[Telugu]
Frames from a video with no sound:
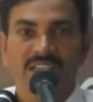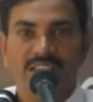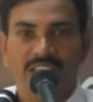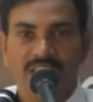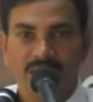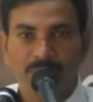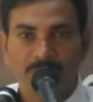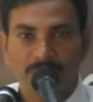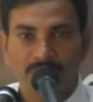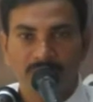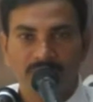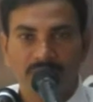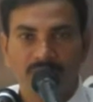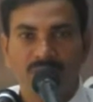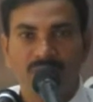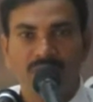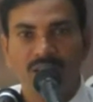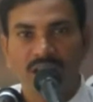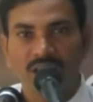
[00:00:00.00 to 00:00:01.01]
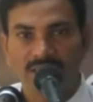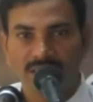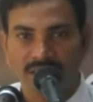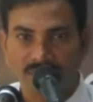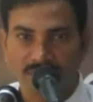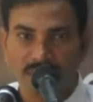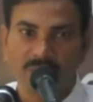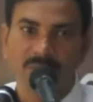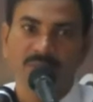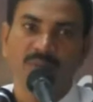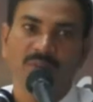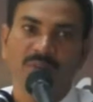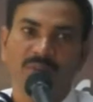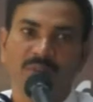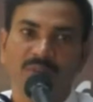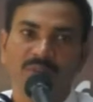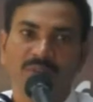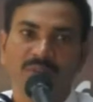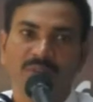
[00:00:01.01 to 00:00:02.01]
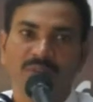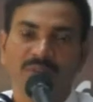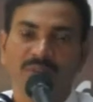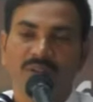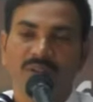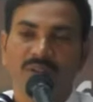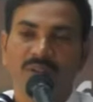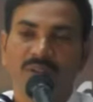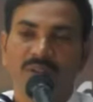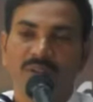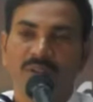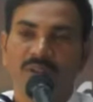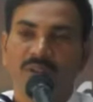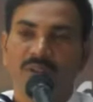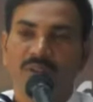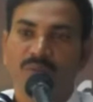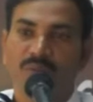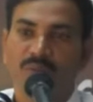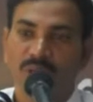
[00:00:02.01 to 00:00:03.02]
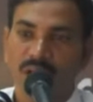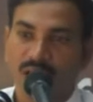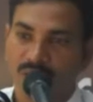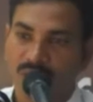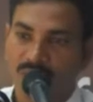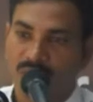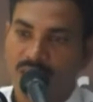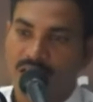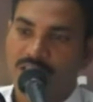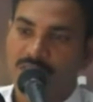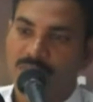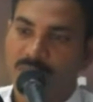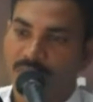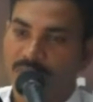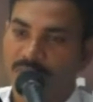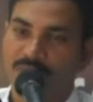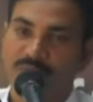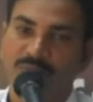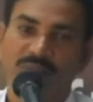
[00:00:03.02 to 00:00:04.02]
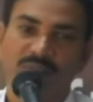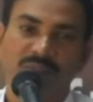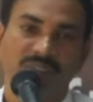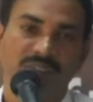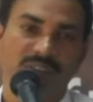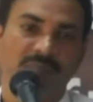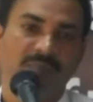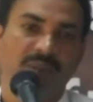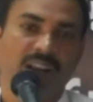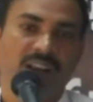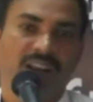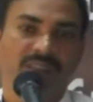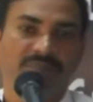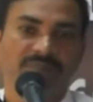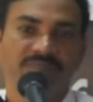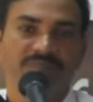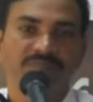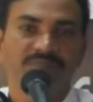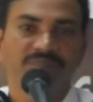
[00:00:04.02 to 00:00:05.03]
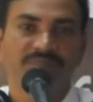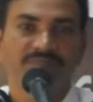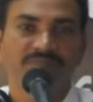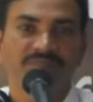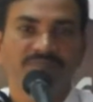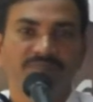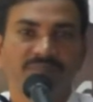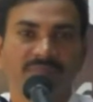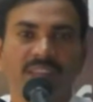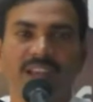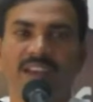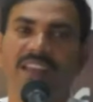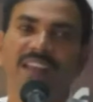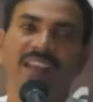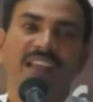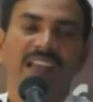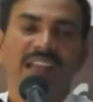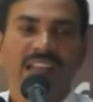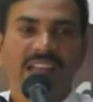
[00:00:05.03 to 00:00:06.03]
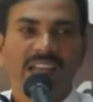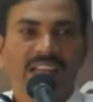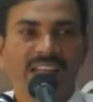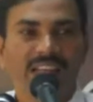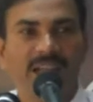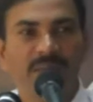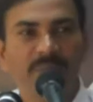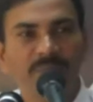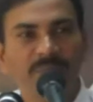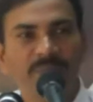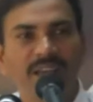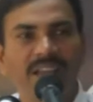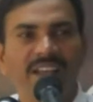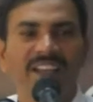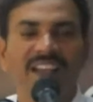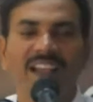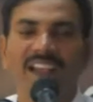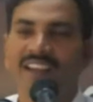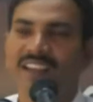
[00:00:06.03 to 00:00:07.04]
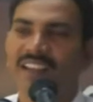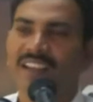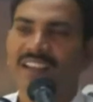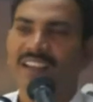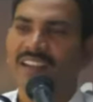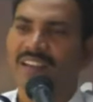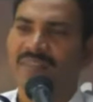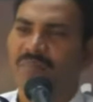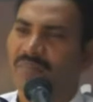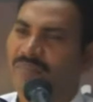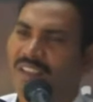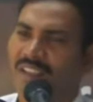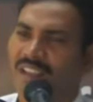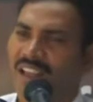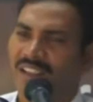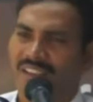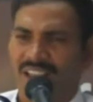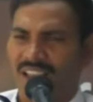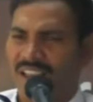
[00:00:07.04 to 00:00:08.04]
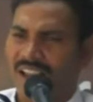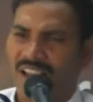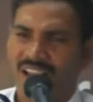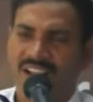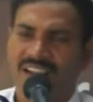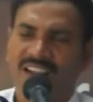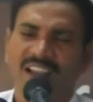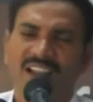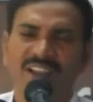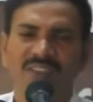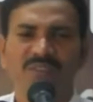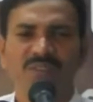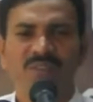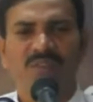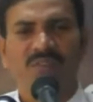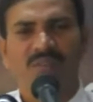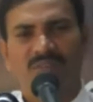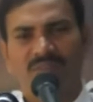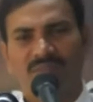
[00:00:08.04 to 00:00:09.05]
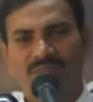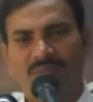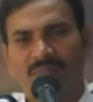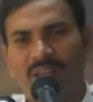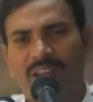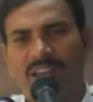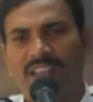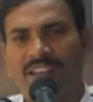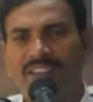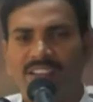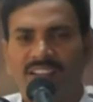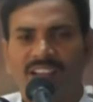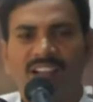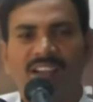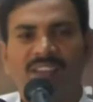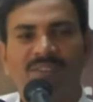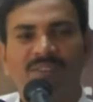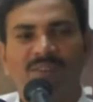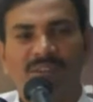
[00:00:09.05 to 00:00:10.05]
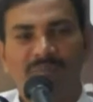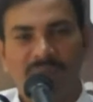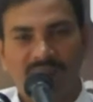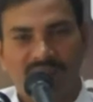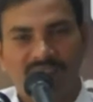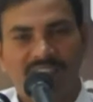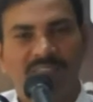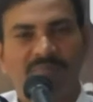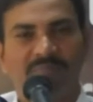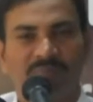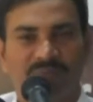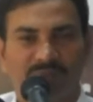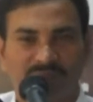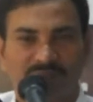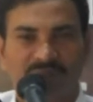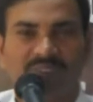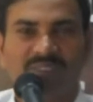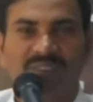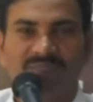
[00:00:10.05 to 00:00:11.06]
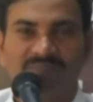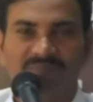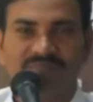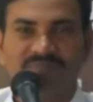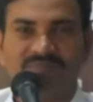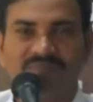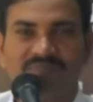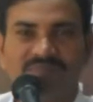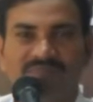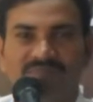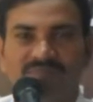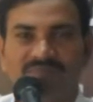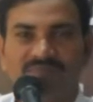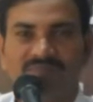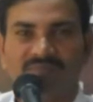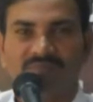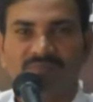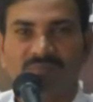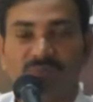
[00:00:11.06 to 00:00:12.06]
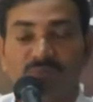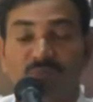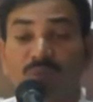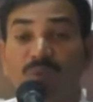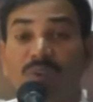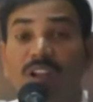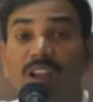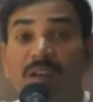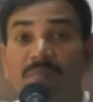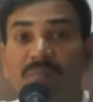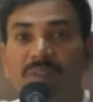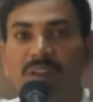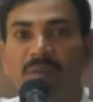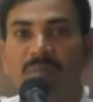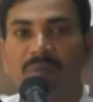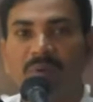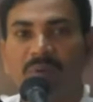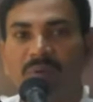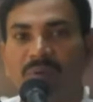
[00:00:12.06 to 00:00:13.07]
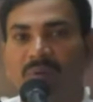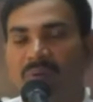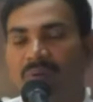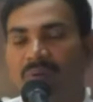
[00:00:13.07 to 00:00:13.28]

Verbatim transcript: దీపంగా ఉండాల్సిన మనము వారిలో కలిసిపోవడానికి చూస్తున్నాం అంటే నమ్మాను కానీ అలా కాదు మరి అంత కాదు అని మనమే చెప్పుకుంటూ ఉంటాం నువ్వు నమ్మినప్పుడు